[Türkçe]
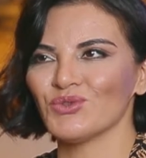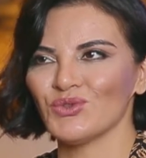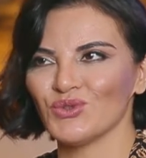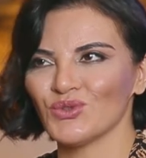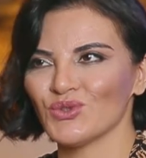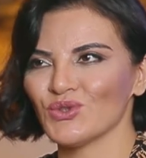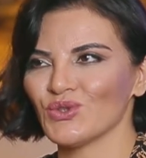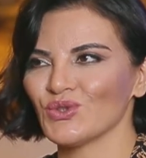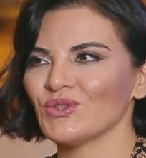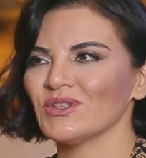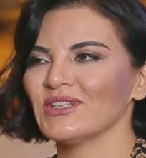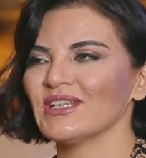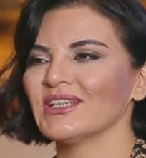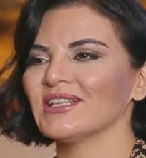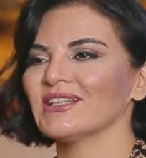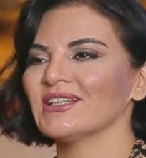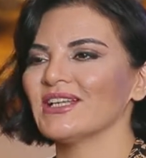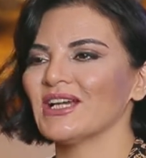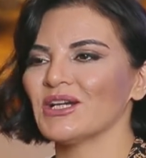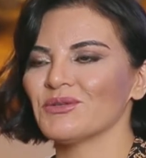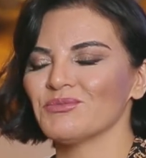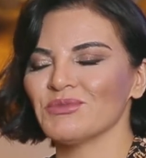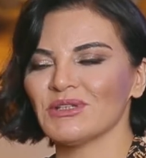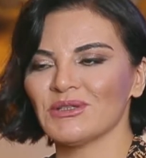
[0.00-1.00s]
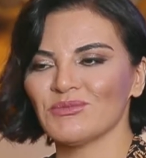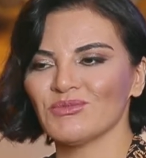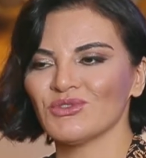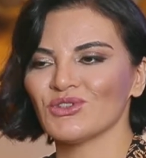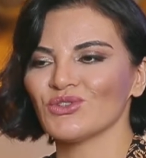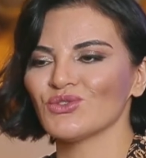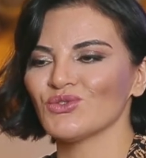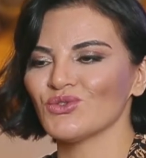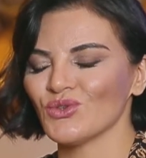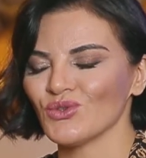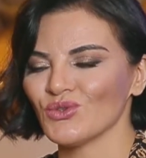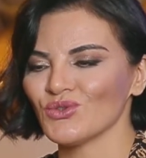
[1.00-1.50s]
Kurşun Renkler benim
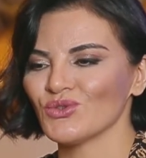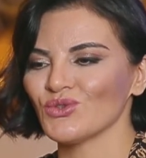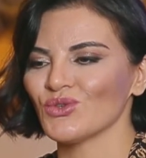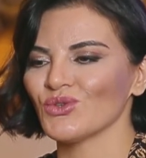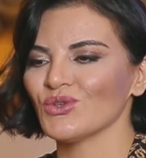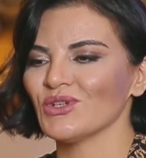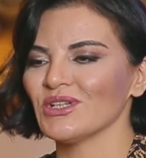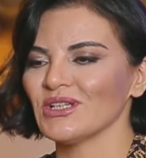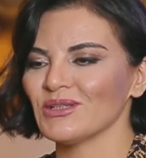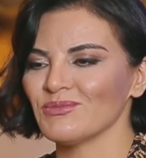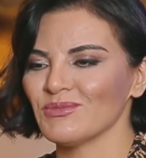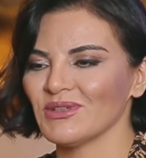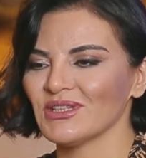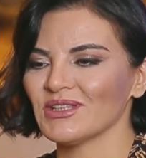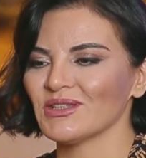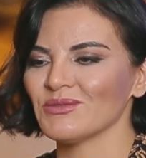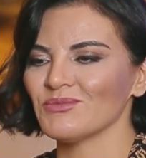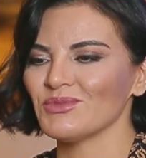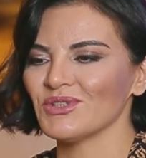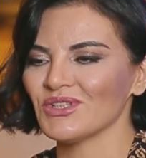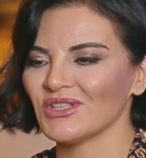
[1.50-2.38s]
için çok çok kıymetli bir